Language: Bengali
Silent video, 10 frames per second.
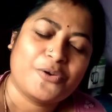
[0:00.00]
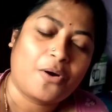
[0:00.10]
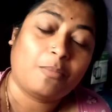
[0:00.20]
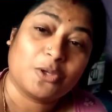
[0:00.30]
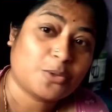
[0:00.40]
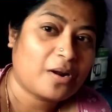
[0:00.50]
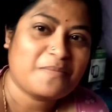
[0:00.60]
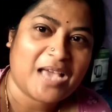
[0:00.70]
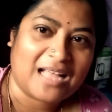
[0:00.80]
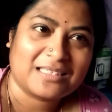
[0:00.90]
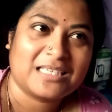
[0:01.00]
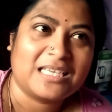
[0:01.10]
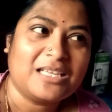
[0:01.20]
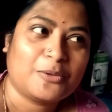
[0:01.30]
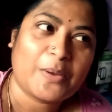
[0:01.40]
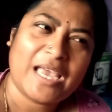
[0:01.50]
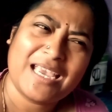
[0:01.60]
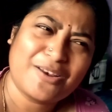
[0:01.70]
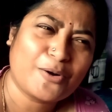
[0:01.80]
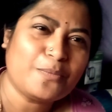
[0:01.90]
ন বছর আমি আছি তো
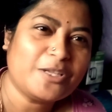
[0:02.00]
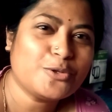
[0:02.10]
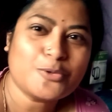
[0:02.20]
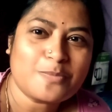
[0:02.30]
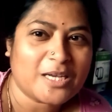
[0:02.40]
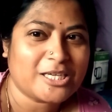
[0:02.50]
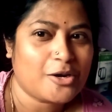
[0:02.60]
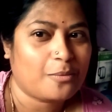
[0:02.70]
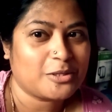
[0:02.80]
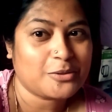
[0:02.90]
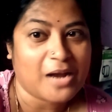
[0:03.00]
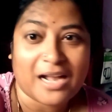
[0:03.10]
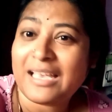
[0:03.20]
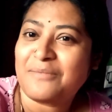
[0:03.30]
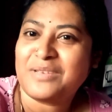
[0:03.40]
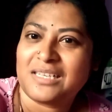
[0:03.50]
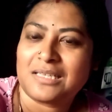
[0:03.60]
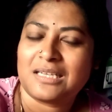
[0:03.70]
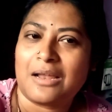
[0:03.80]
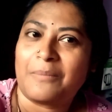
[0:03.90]
এই রকমই জুন মাসে ন বছর আগে আমি
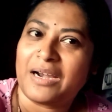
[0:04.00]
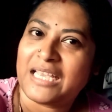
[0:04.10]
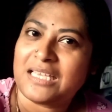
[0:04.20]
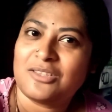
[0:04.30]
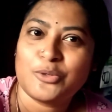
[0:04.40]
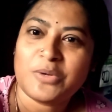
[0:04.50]
এসেছিলাম আর এই